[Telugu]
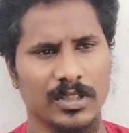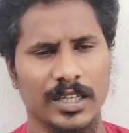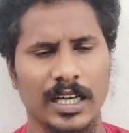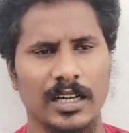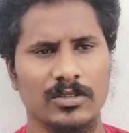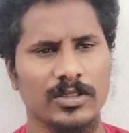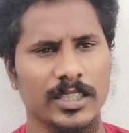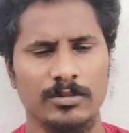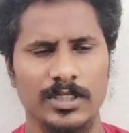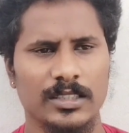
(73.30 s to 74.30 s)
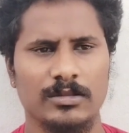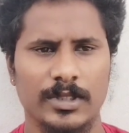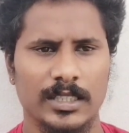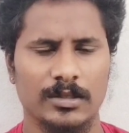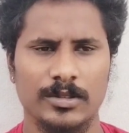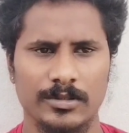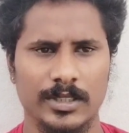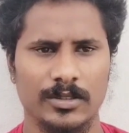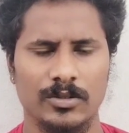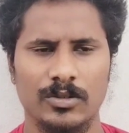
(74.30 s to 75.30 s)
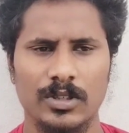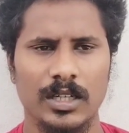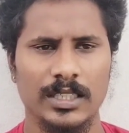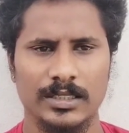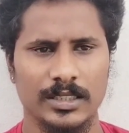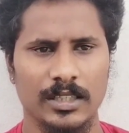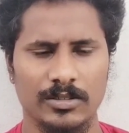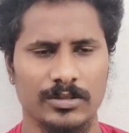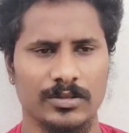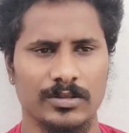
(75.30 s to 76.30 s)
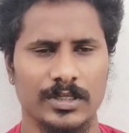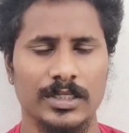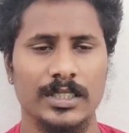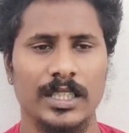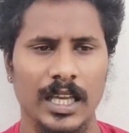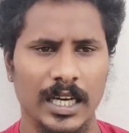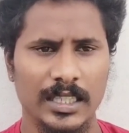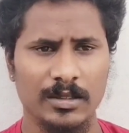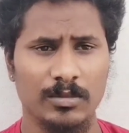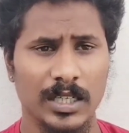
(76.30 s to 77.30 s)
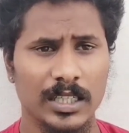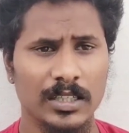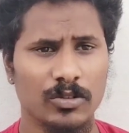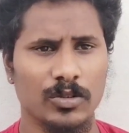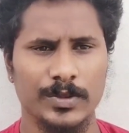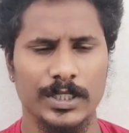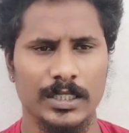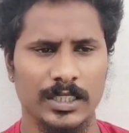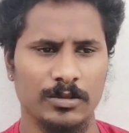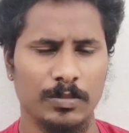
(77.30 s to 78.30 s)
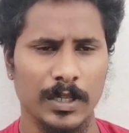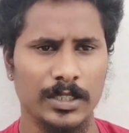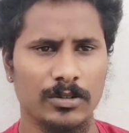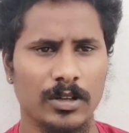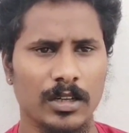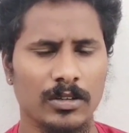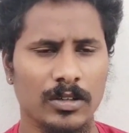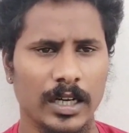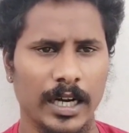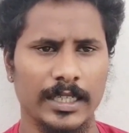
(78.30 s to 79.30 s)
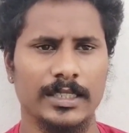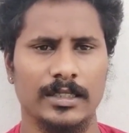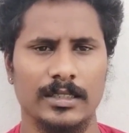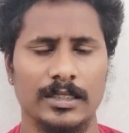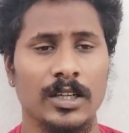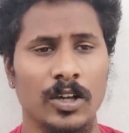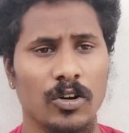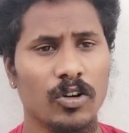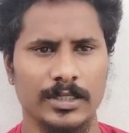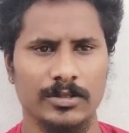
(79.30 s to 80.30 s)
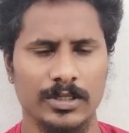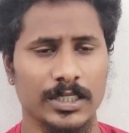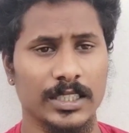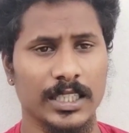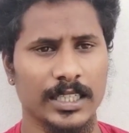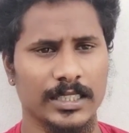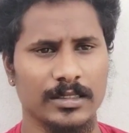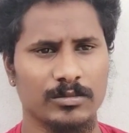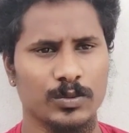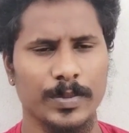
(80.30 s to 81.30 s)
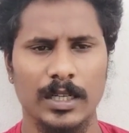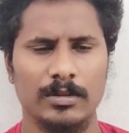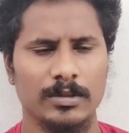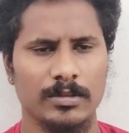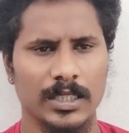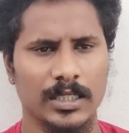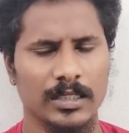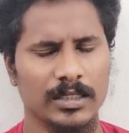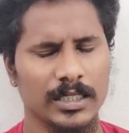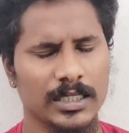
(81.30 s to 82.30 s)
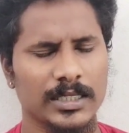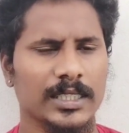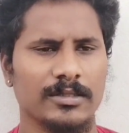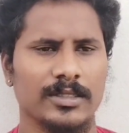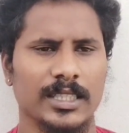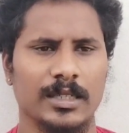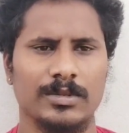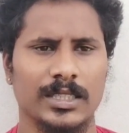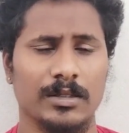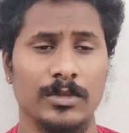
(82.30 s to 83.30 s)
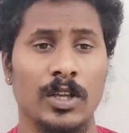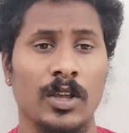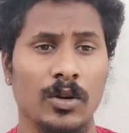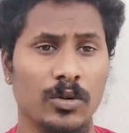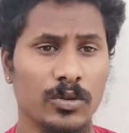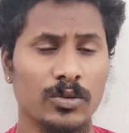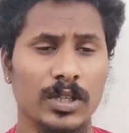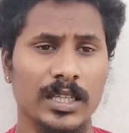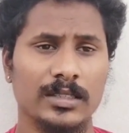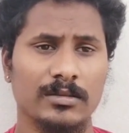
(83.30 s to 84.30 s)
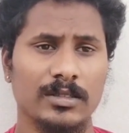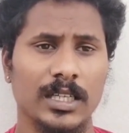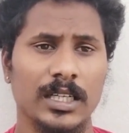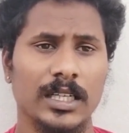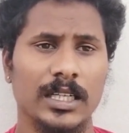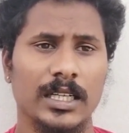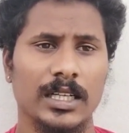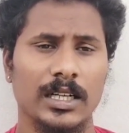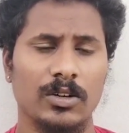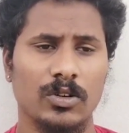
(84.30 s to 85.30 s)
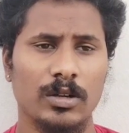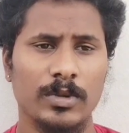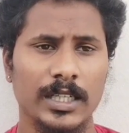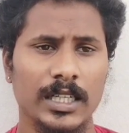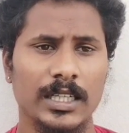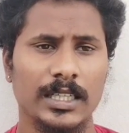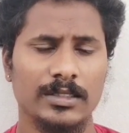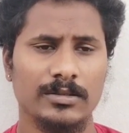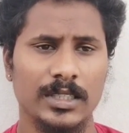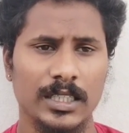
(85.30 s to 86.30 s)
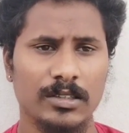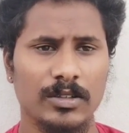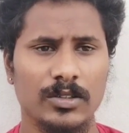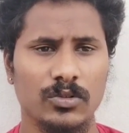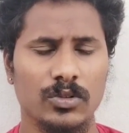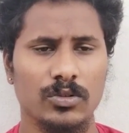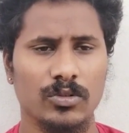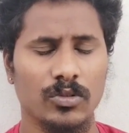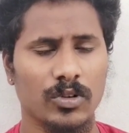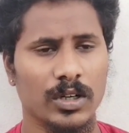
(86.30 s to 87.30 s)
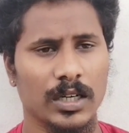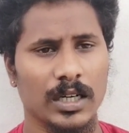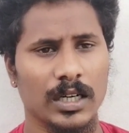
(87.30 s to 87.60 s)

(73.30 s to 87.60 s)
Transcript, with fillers: ఒక నాలుగు ఐదు మిషన్లు మాత్రమే ఉన్నాయి ఓవరాల్గా సిటీలో చూసుకుంటే అదే మండల్లో ఒక మిషన్ లేదు పల్లెటూర్లలో ఆయన తగ్గలేదు ఒక ఒక సిటీకి అయితే ముప్పై నలభై మండలాలు ఈజీగా ఉంటాయి కమ్సే కమ్ ఊరికి వేసుకున్న ఒక్క మండలానికి వేసుకున్న ఇరవై ఓళ్ళు ఒక్కొక్క